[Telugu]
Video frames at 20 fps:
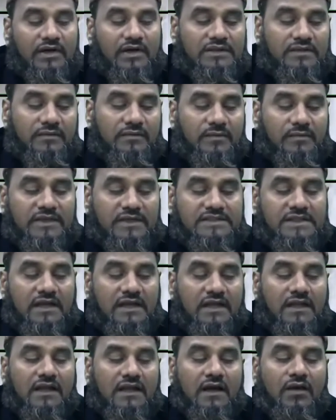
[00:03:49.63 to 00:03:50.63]
ప్రవక్త ముహమ్మద్
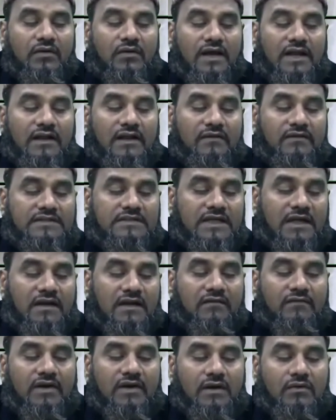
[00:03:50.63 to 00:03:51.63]
సలహు అలీ
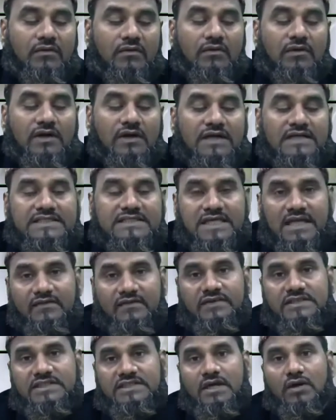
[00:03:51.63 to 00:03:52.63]
వసల్లం వారు
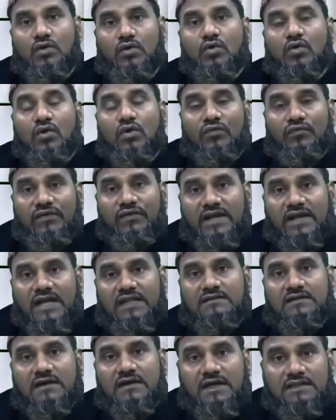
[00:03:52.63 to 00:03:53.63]
సెలవిచ్చారు
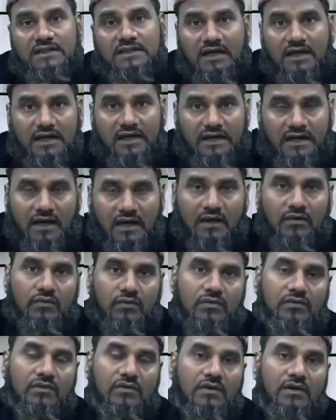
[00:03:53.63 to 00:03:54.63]
గుఫిరత్
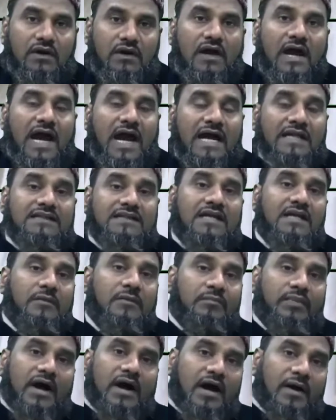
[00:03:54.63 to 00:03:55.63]
ఖతాయాహు
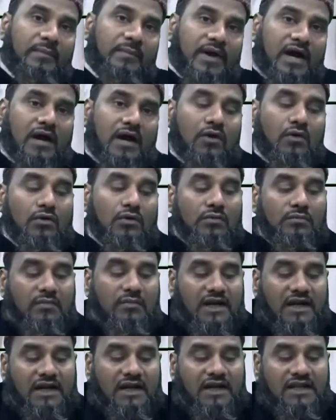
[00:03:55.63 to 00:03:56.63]
అతని పాపాలు
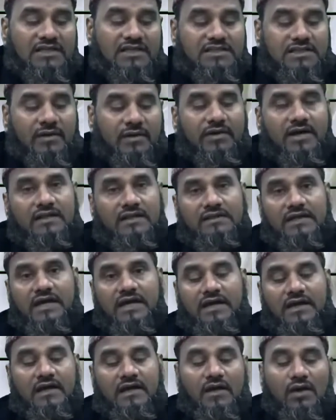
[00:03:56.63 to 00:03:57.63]

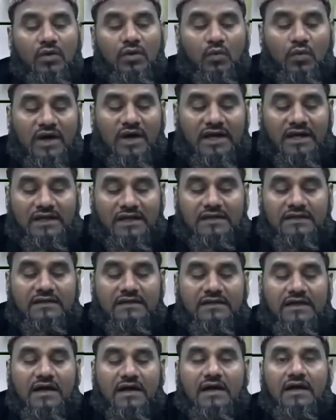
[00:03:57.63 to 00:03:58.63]
మన్నించబడతాయి వ
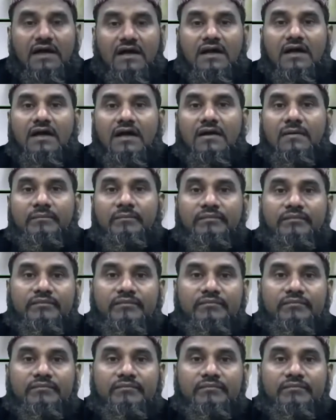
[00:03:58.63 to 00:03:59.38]
ఇన్కానా